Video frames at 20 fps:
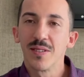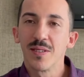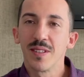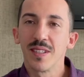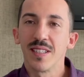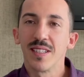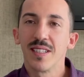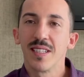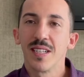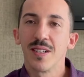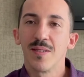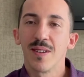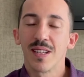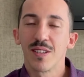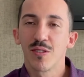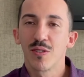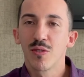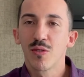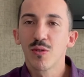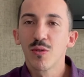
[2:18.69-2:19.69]
então é
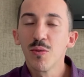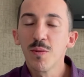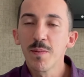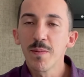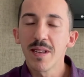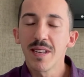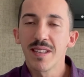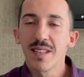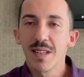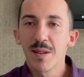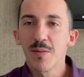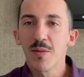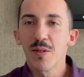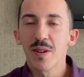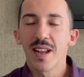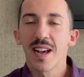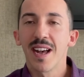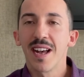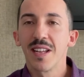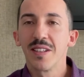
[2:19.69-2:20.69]
super
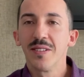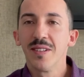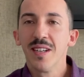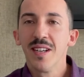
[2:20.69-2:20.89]
demorado